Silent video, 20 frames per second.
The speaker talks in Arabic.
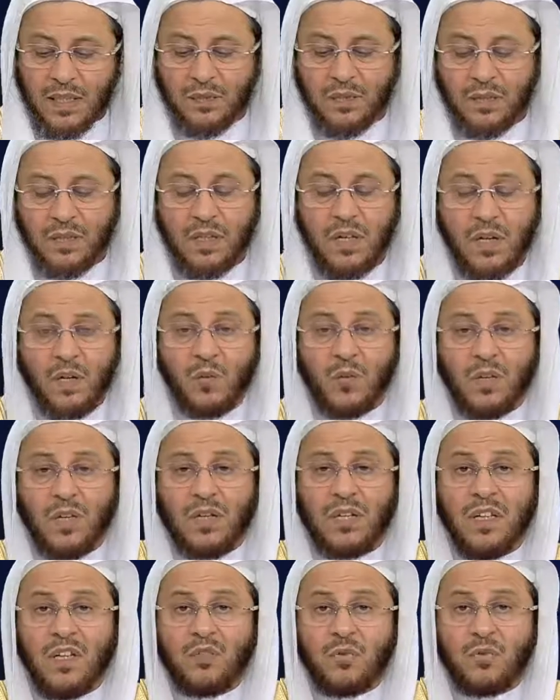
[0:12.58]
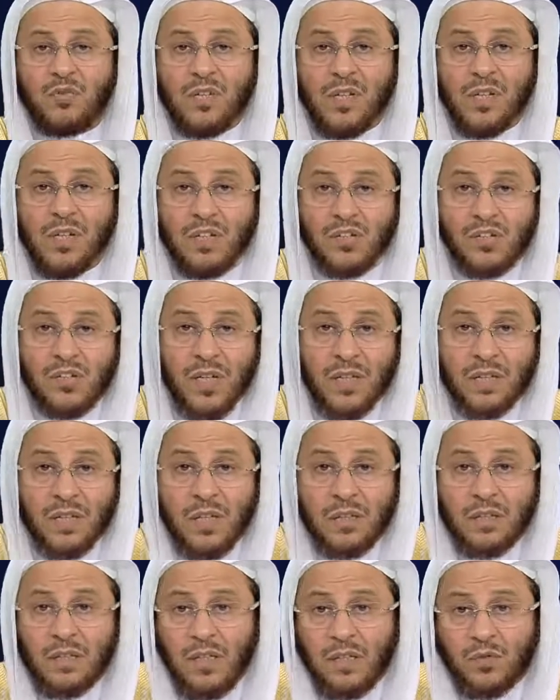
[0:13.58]
الله فيك أولا يجوز للإنسان
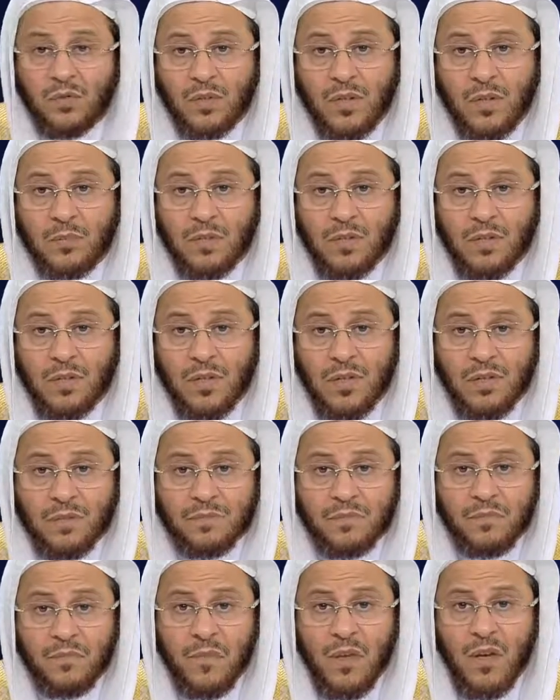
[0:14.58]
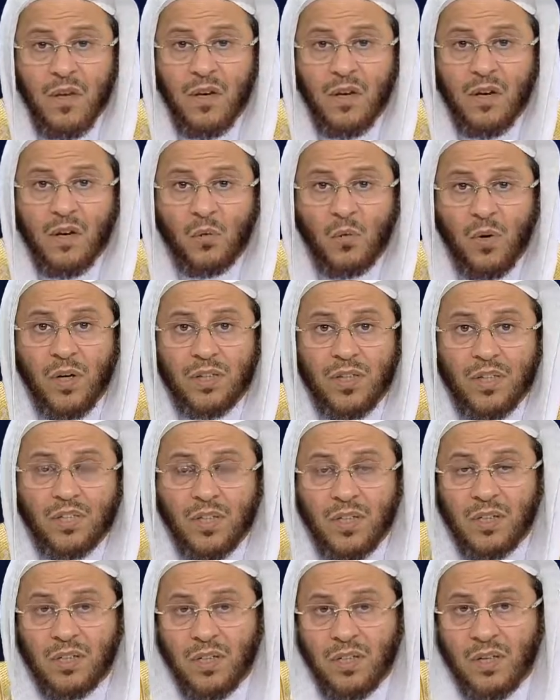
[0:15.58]
أن يحفر بئرا وأن
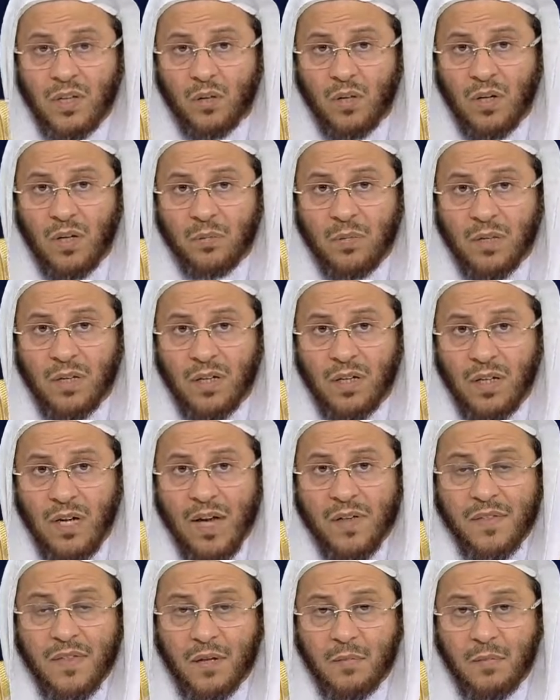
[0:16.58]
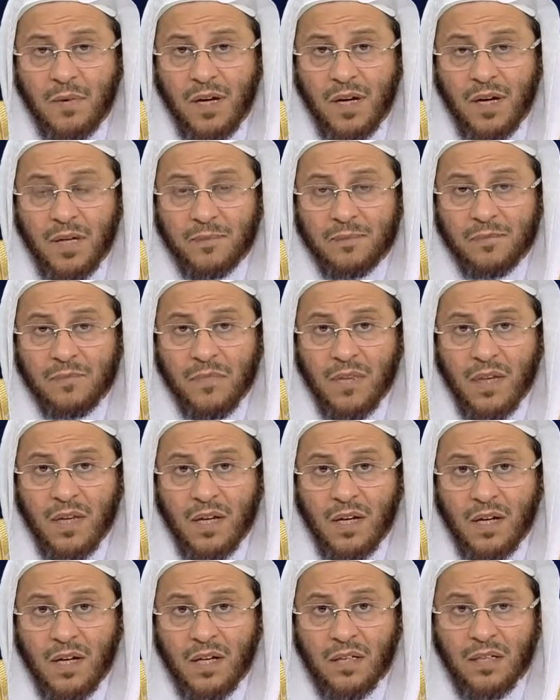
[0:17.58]
يجعل ثواب هذا الماء
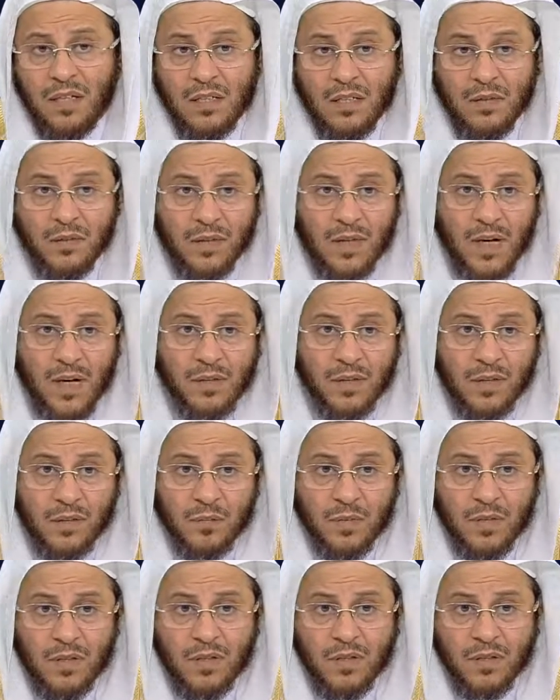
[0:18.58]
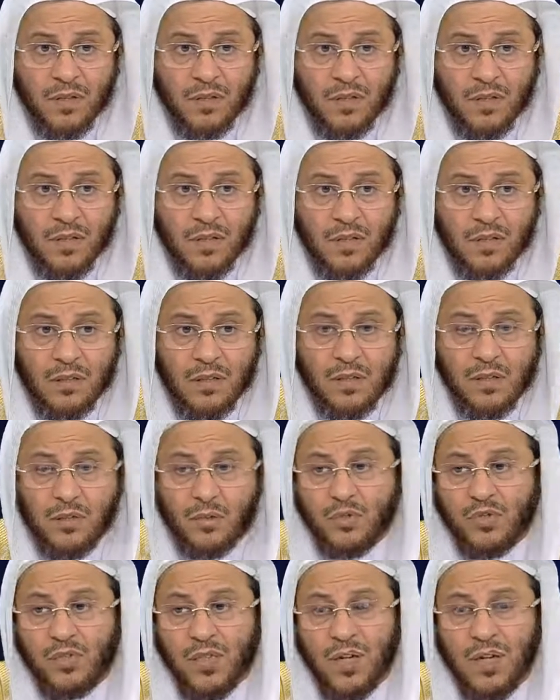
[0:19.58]
الذي في هذا البئر آه، الذي
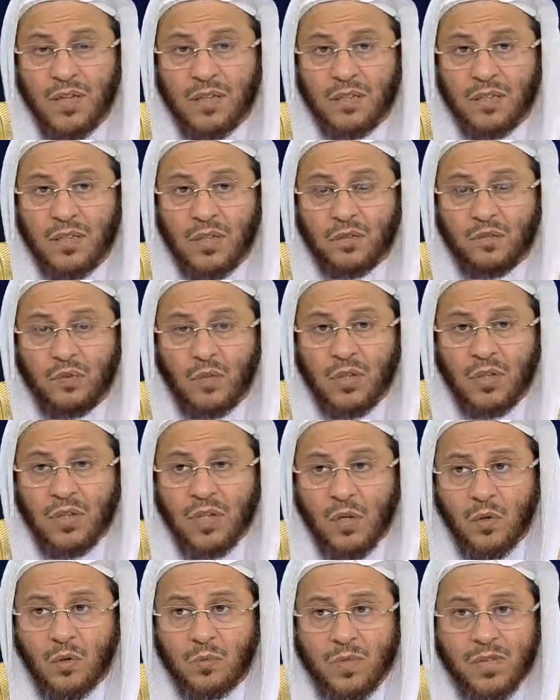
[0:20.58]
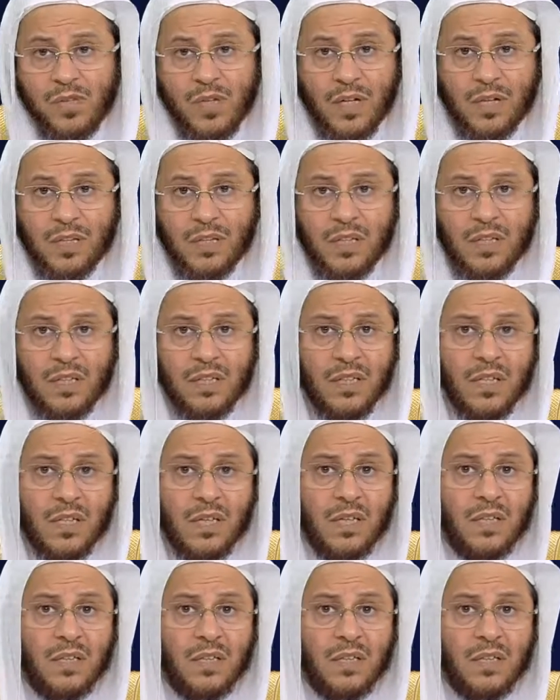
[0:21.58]
يسقى للفقراء والمساكين